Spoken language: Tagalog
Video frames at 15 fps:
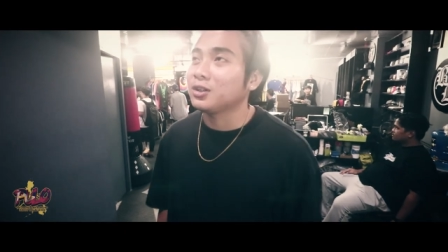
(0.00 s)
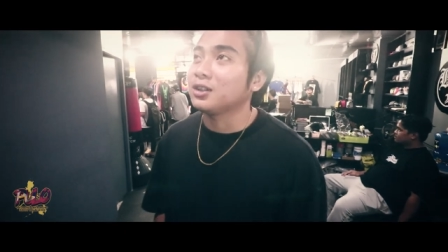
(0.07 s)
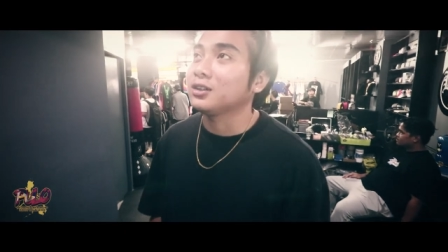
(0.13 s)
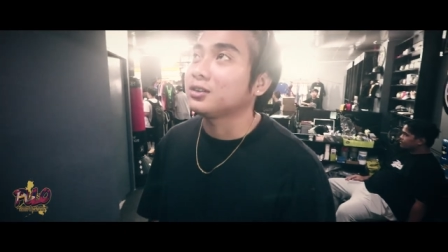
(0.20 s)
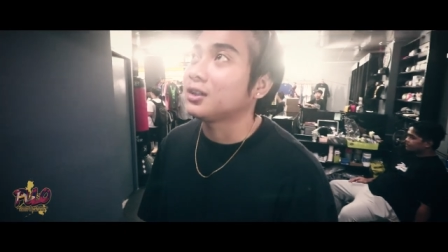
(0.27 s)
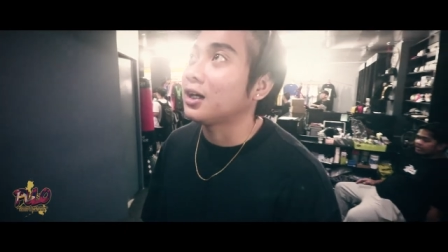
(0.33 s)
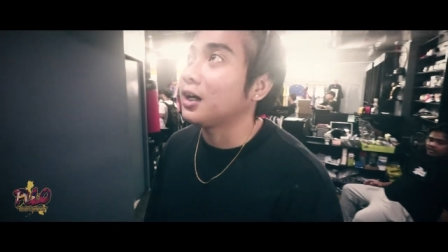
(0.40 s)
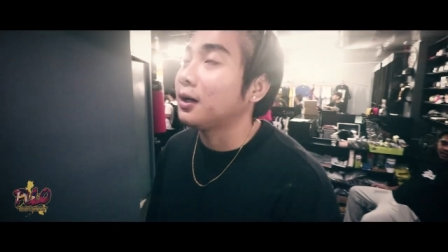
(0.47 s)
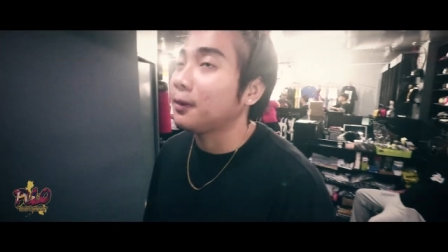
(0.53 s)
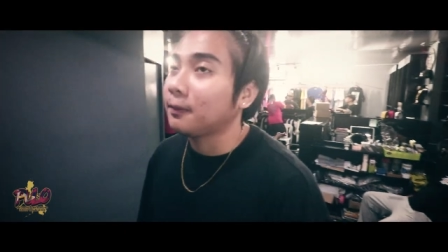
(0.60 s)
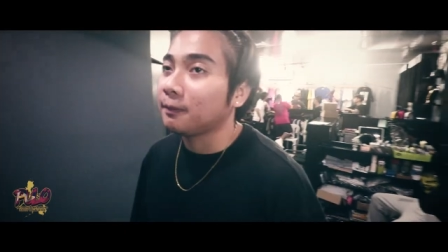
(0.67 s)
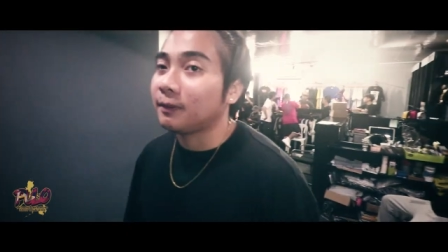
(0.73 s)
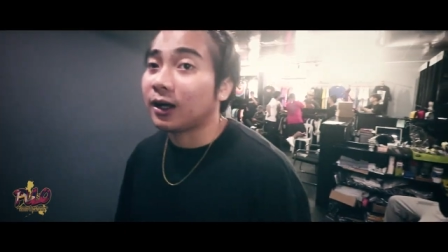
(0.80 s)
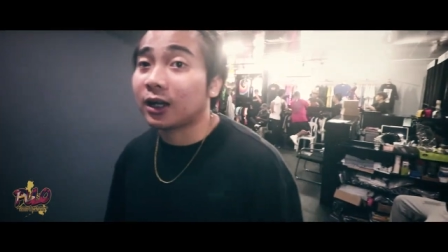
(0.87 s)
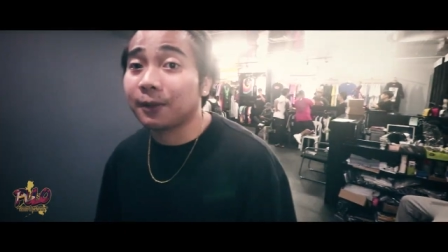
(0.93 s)
una sa
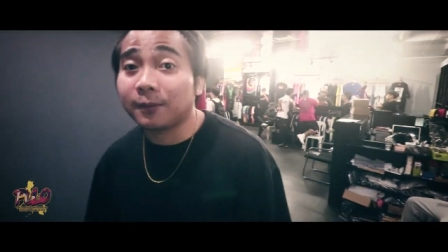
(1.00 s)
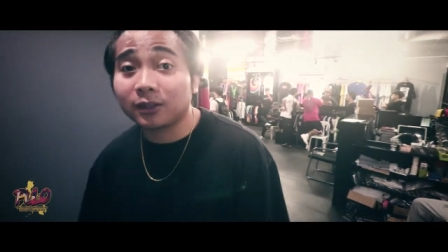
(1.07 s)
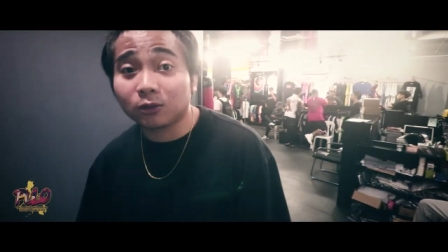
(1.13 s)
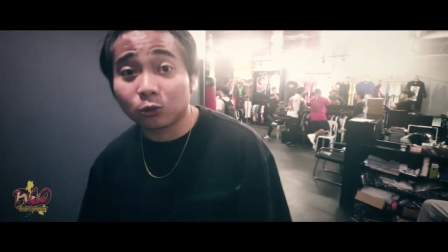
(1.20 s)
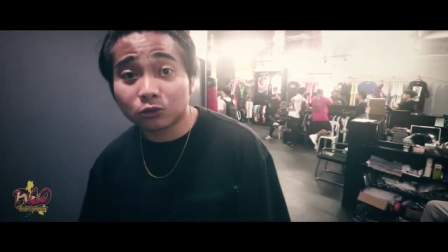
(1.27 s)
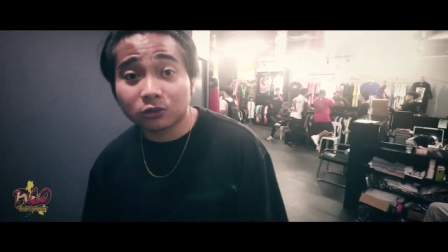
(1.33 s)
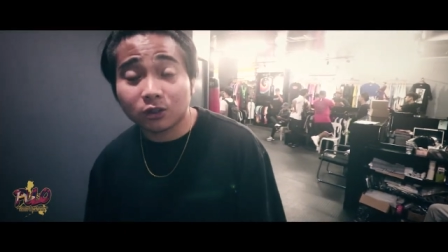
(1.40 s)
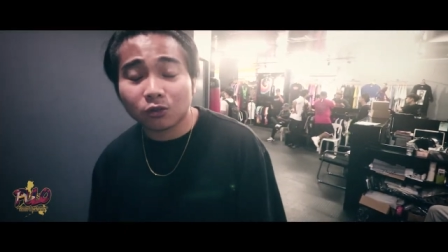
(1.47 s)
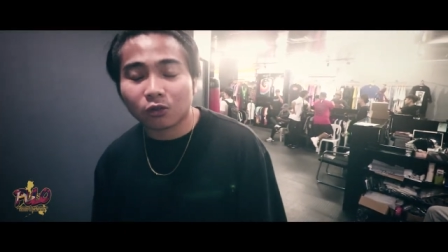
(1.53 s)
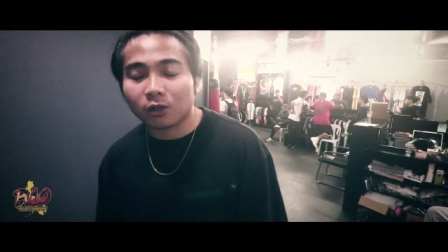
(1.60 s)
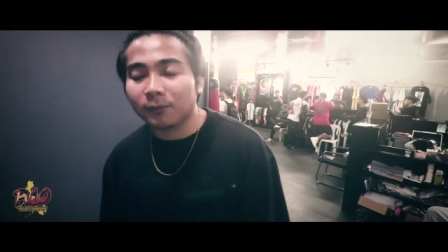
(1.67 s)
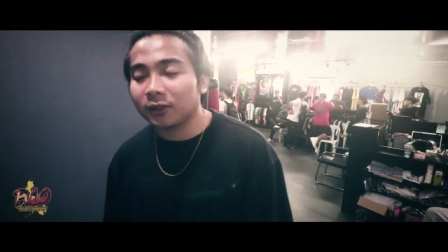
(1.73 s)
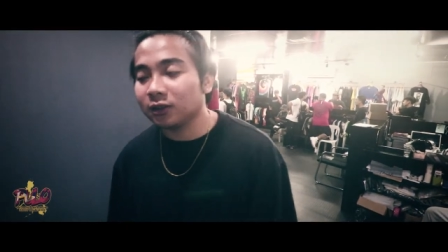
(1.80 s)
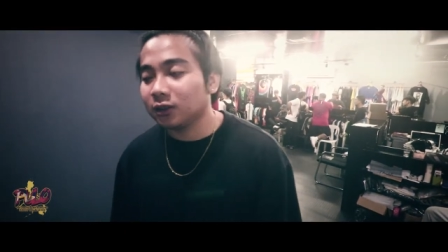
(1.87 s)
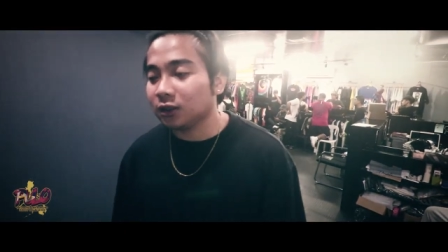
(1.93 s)
mga rebat, goods din yung
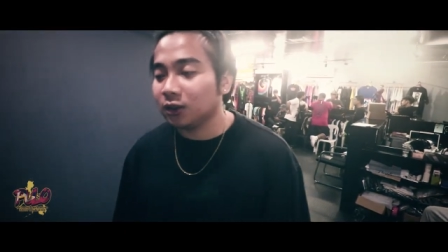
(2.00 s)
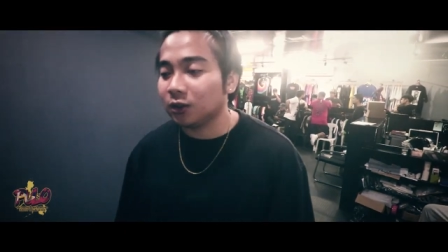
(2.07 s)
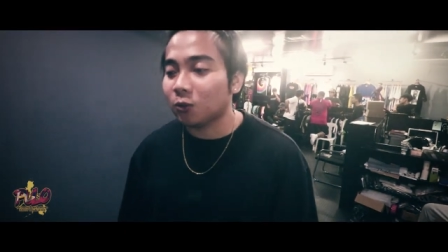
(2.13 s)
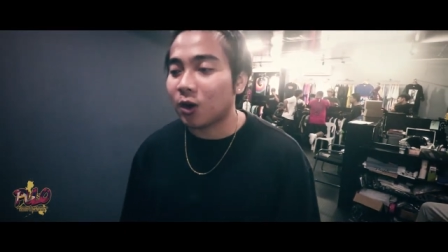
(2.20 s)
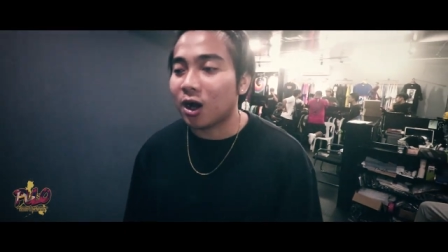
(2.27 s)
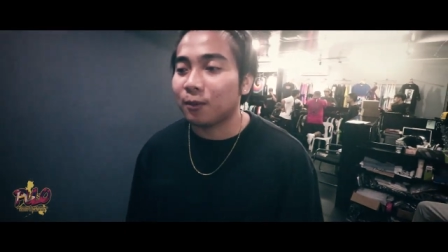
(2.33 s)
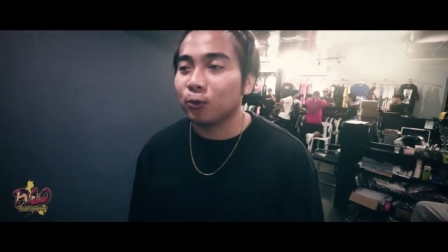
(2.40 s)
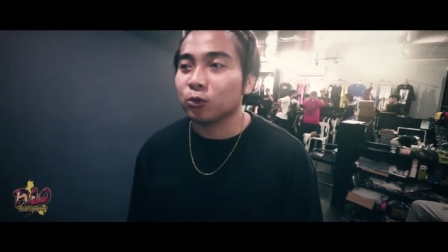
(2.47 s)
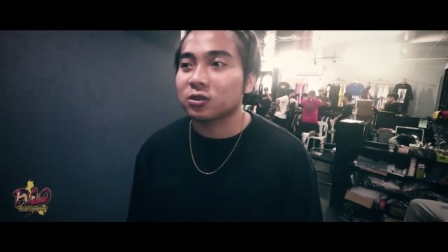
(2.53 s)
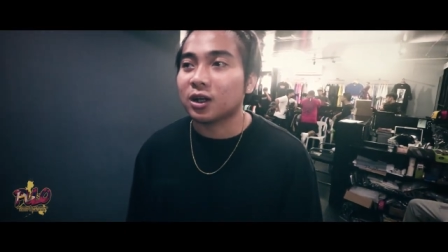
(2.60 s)
rebat ni Wangbo.